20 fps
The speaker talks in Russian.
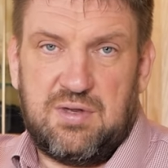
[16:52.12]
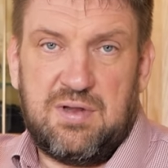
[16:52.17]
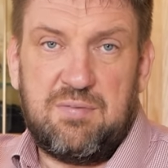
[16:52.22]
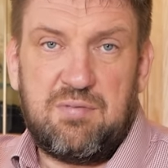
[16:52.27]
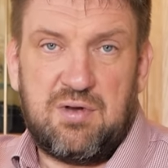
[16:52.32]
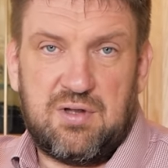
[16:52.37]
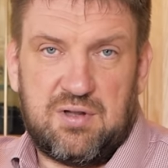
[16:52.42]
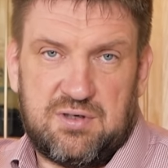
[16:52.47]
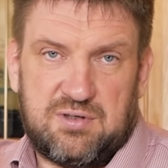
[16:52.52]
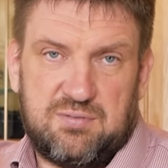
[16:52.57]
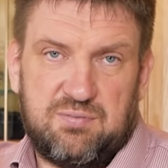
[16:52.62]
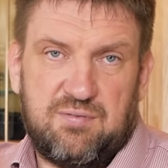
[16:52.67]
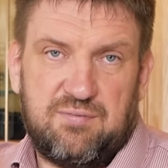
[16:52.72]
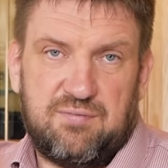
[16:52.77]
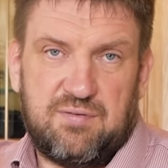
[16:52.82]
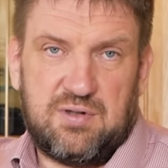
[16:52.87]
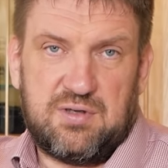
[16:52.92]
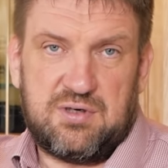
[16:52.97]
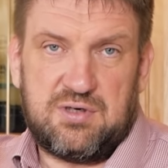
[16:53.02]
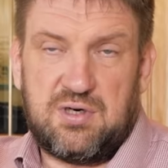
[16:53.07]
и мелочь бы
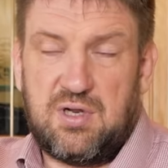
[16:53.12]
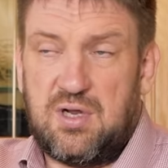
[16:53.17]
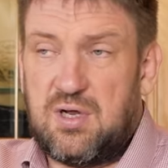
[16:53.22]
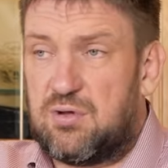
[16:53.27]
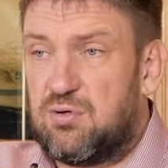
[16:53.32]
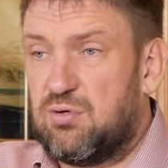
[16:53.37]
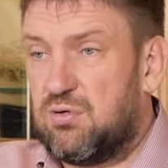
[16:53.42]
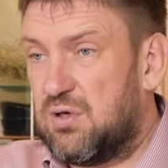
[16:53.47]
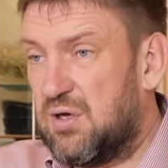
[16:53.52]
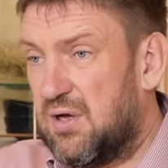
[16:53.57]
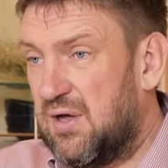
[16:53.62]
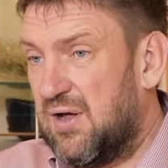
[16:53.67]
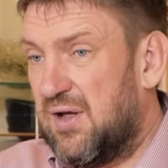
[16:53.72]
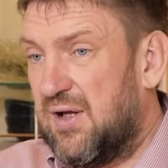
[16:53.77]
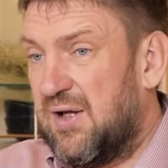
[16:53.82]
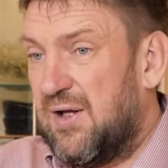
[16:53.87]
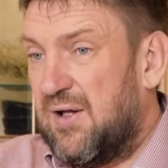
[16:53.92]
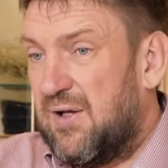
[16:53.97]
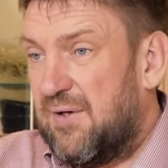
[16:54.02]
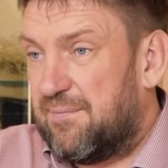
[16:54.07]
выложили. А тут,
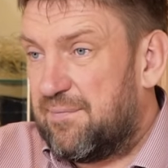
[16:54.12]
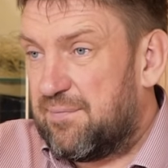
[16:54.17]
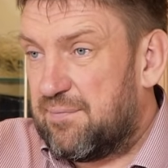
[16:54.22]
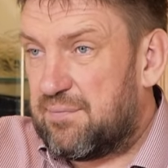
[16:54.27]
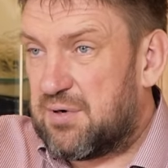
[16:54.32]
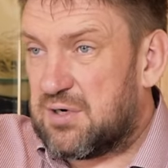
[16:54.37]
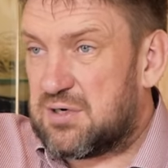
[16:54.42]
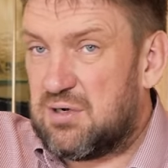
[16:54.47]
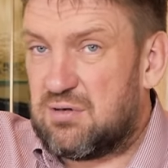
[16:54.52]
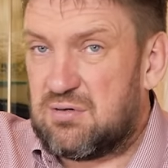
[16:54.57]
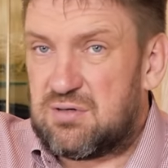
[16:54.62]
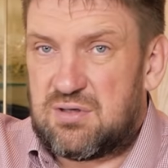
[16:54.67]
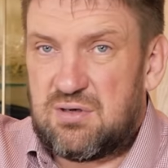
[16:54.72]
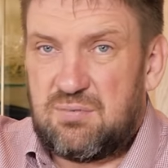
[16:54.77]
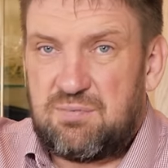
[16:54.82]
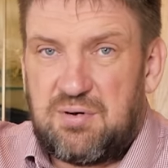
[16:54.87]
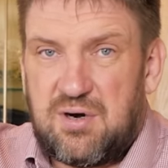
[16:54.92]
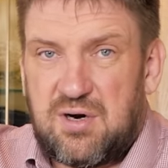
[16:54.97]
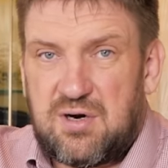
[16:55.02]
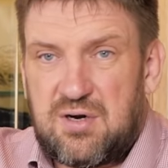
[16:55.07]

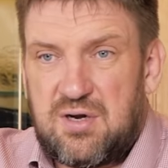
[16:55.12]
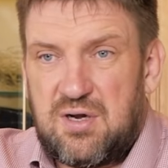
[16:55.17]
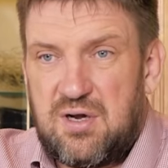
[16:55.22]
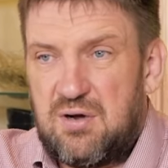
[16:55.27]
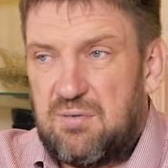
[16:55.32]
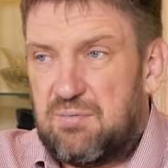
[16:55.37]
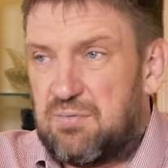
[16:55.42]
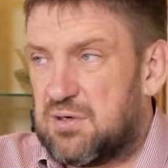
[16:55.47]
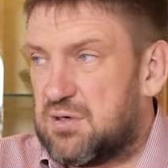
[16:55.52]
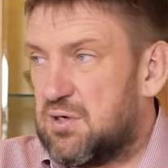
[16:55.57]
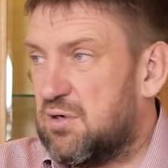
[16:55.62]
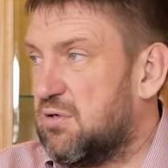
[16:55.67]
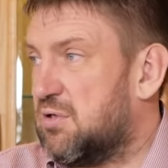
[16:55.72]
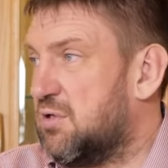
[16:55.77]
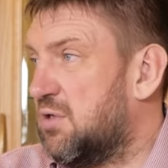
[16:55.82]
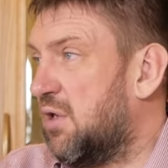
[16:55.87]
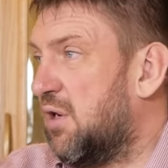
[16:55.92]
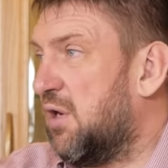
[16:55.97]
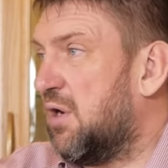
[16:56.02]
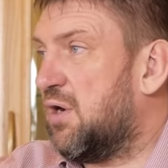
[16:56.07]
пожалуйста, парк,
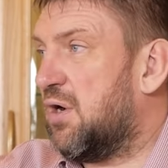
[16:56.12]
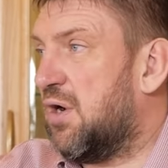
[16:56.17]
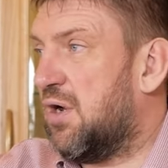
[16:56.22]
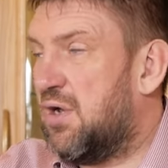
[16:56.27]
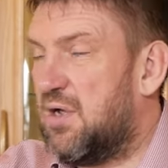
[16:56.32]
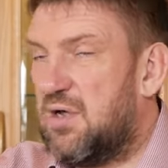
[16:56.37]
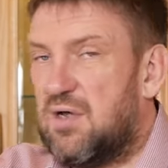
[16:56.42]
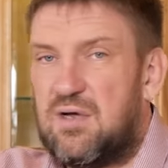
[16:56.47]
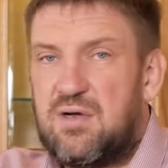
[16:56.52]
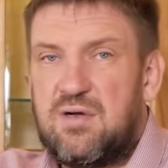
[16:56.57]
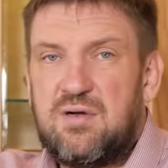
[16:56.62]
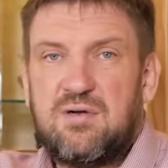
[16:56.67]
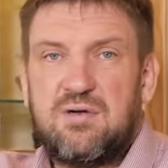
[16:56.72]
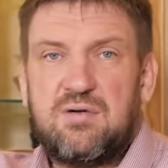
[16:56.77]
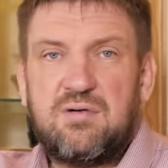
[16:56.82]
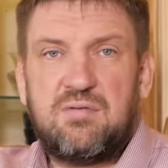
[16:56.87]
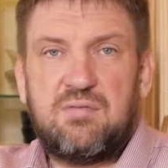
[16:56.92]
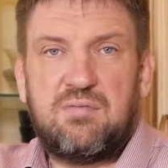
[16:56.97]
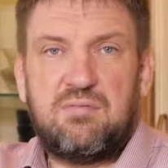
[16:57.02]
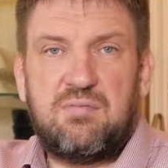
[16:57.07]
пожалуйста, река,
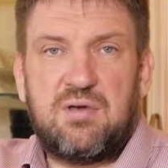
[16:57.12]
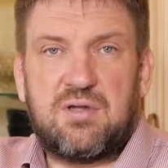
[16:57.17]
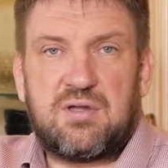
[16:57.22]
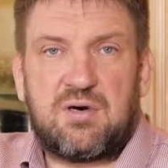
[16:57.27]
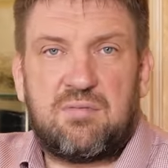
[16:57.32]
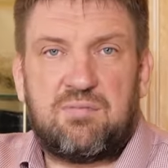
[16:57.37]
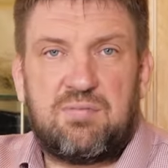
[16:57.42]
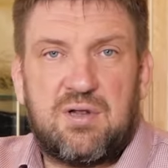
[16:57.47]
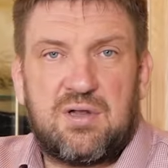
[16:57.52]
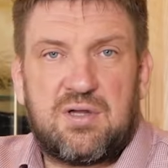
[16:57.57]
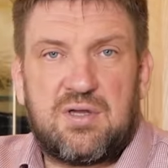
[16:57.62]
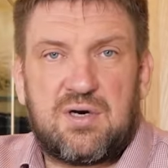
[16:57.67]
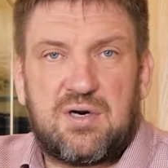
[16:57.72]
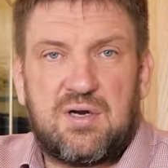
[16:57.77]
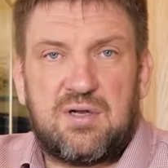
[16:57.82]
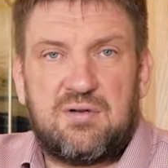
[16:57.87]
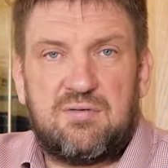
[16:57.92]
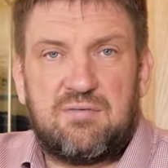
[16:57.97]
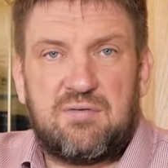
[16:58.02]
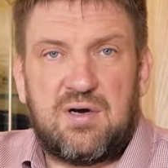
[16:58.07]
метра
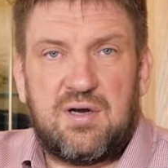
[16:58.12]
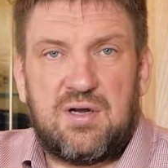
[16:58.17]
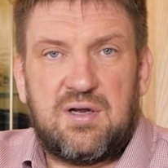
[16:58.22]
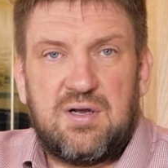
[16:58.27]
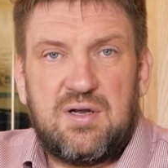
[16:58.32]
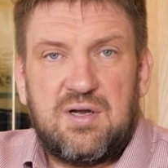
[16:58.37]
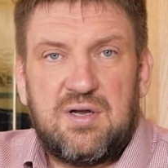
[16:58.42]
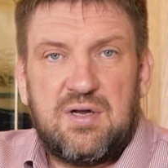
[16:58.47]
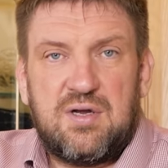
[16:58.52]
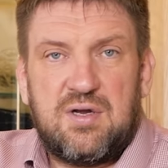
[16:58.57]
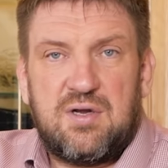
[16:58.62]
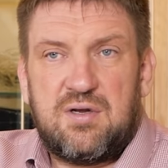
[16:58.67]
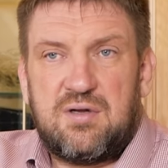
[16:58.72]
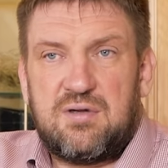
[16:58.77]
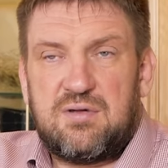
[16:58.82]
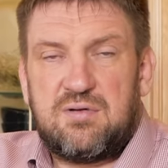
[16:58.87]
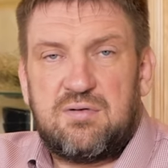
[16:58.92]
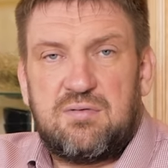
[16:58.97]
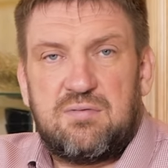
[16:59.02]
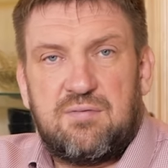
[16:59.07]
полтора-два,
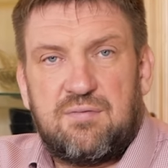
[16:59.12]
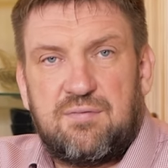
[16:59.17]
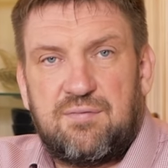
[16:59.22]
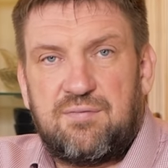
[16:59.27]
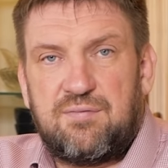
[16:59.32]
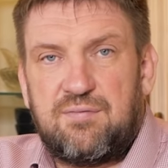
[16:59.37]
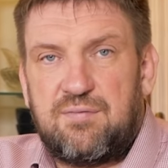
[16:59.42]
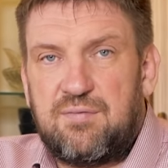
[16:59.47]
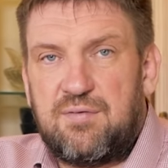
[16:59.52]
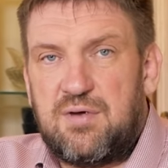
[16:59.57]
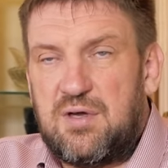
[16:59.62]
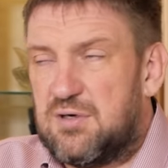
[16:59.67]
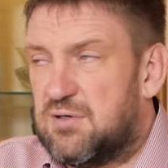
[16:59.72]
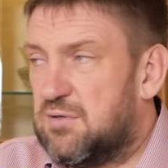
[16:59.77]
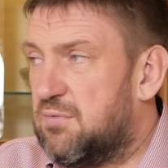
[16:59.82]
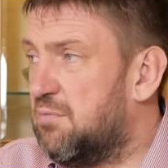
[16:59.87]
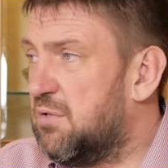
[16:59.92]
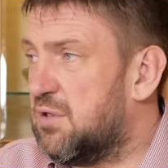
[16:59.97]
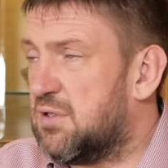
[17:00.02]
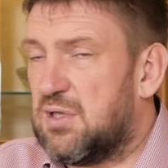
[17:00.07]

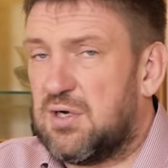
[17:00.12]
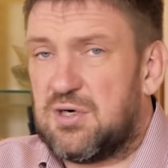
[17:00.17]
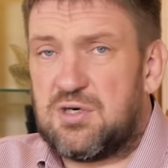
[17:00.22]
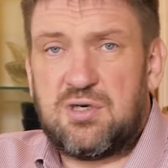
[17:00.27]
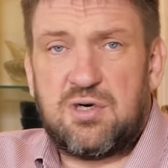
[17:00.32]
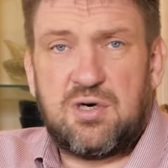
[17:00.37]
есть места